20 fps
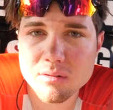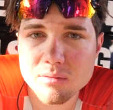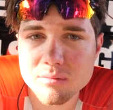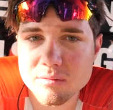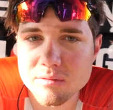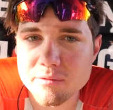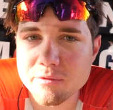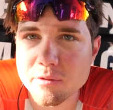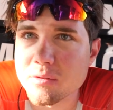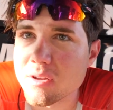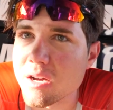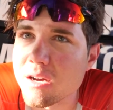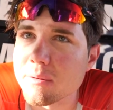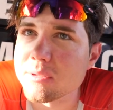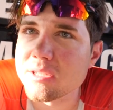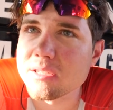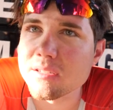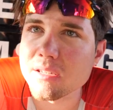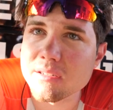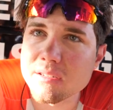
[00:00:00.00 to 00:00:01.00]
Und von da
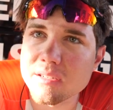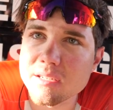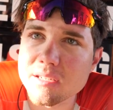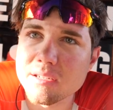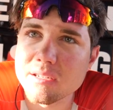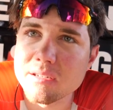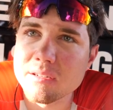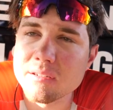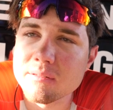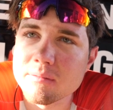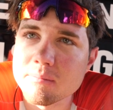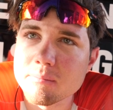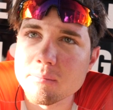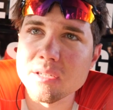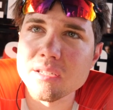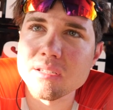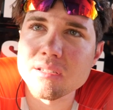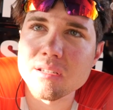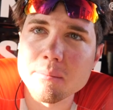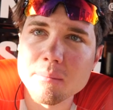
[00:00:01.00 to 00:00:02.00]
ich dann, äh,
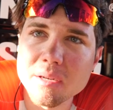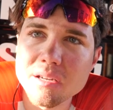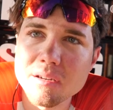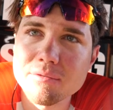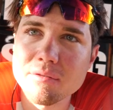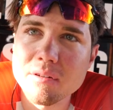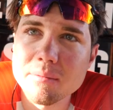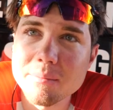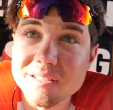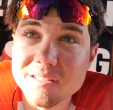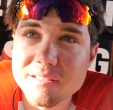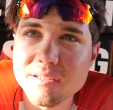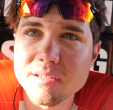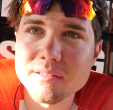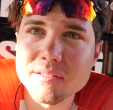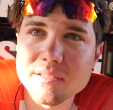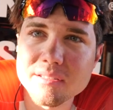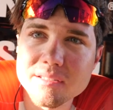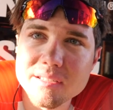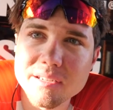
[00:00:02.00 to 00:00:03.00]
bin ich dann mitgefahren mit den
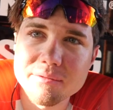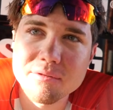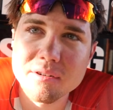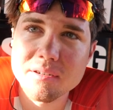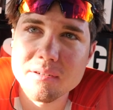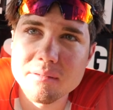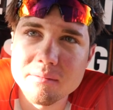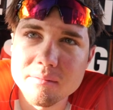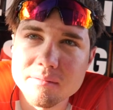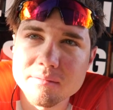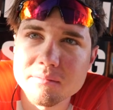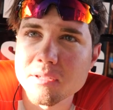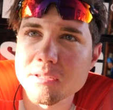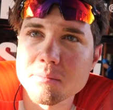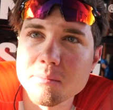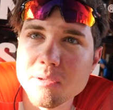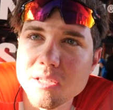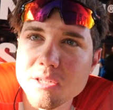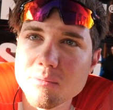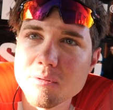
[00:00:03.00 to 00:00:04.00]
anderen, einfach
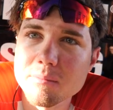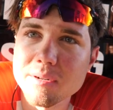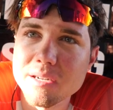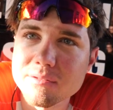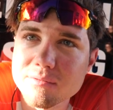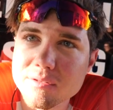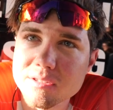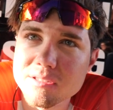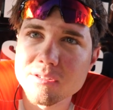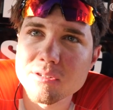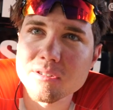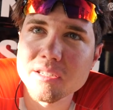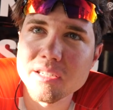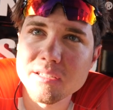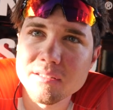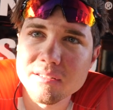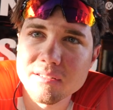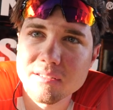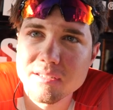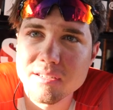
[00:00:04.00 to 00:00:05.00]
das Minimum halt, was noch
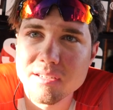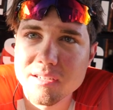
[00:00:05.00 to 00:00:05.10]
ging.